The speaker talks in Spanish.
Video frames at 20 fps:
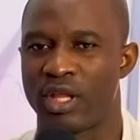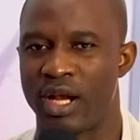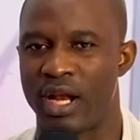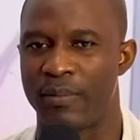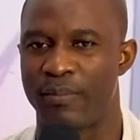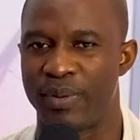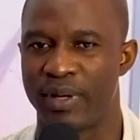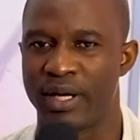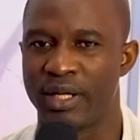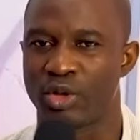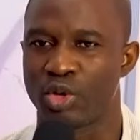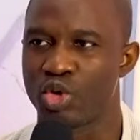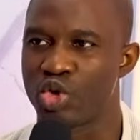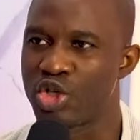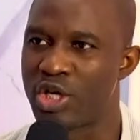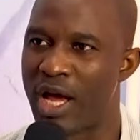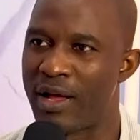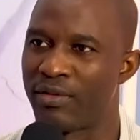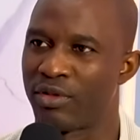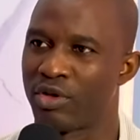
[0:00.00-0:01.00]
del Espíritu
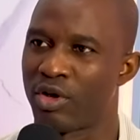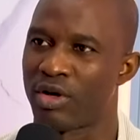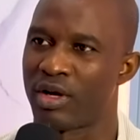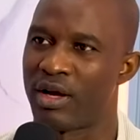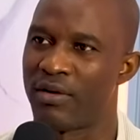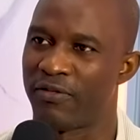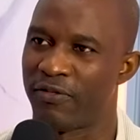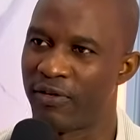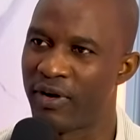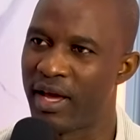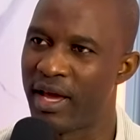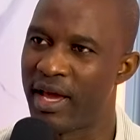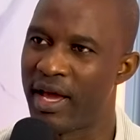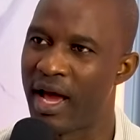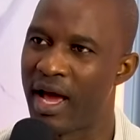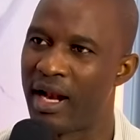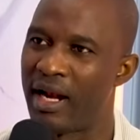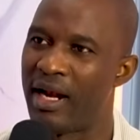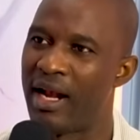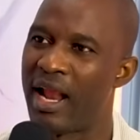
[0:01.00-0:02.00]
Santo
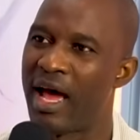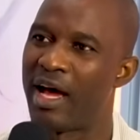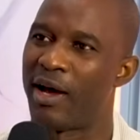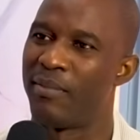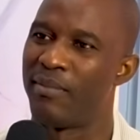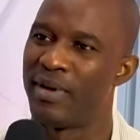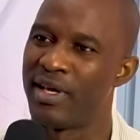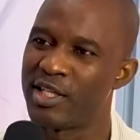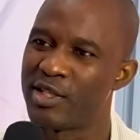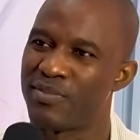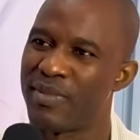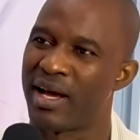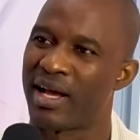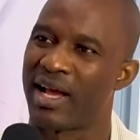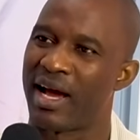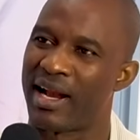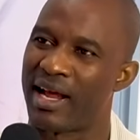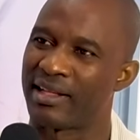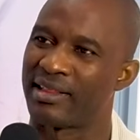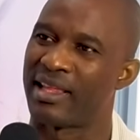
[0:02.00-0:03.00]
refleja la misma
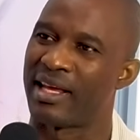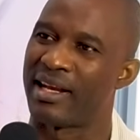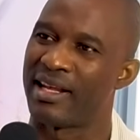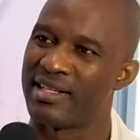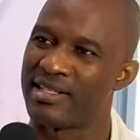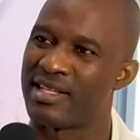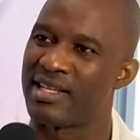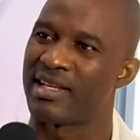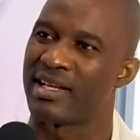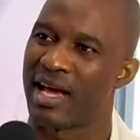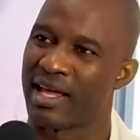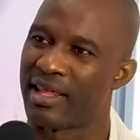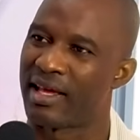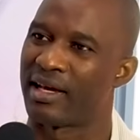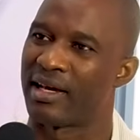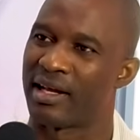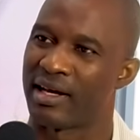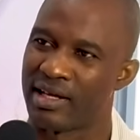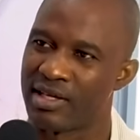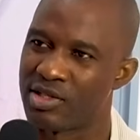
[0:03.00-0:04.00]
característica de
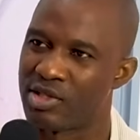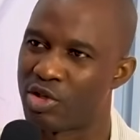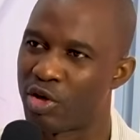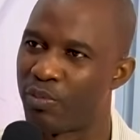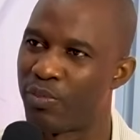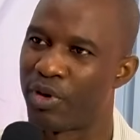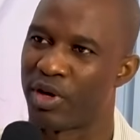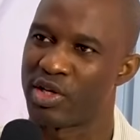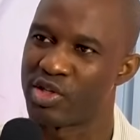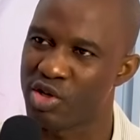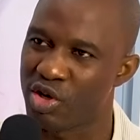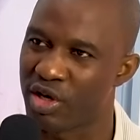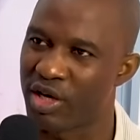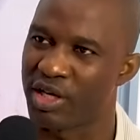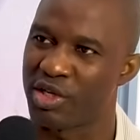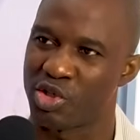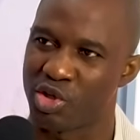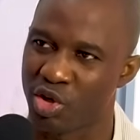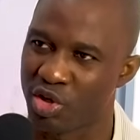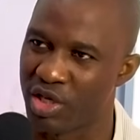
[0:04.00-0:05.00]
Cristo. Por eso
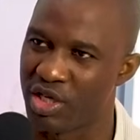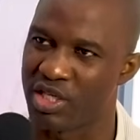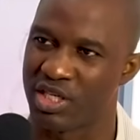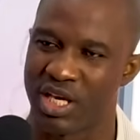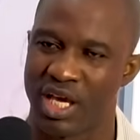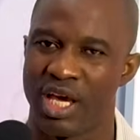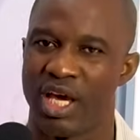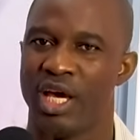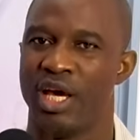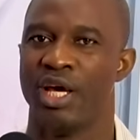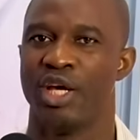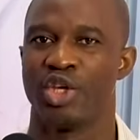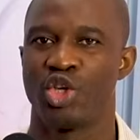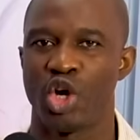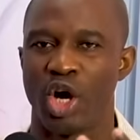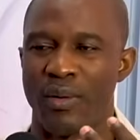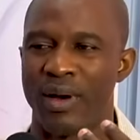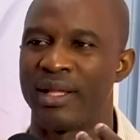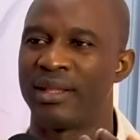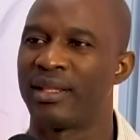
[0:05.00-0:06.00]
Cristo dice,
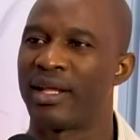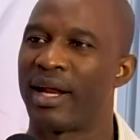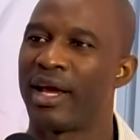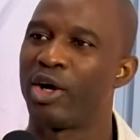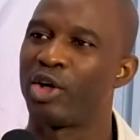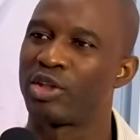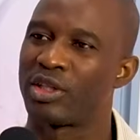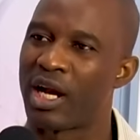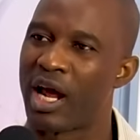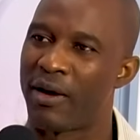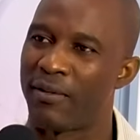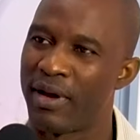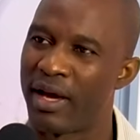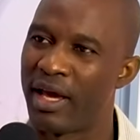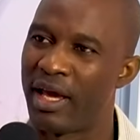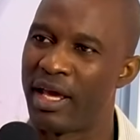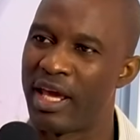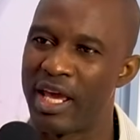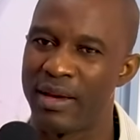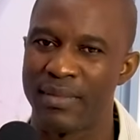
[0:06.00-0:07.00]
yo vendré otra
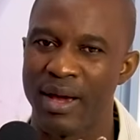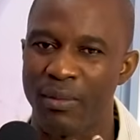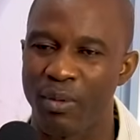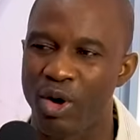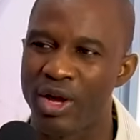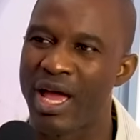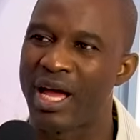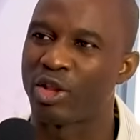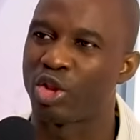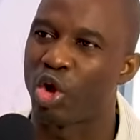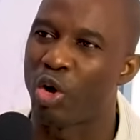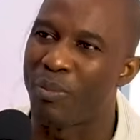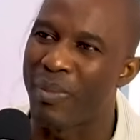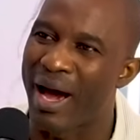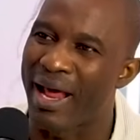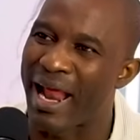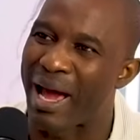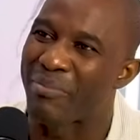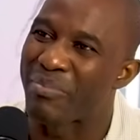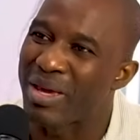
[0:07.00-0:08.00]
vez y me voy a
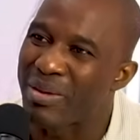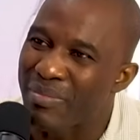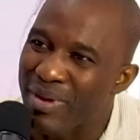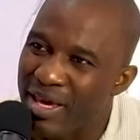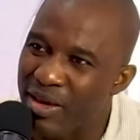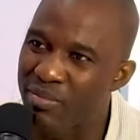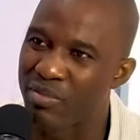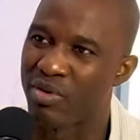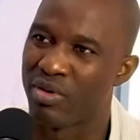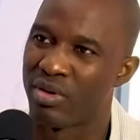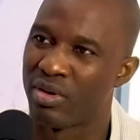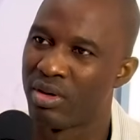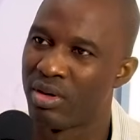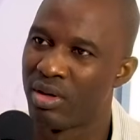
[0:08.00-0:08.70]
tomar a mí mismo.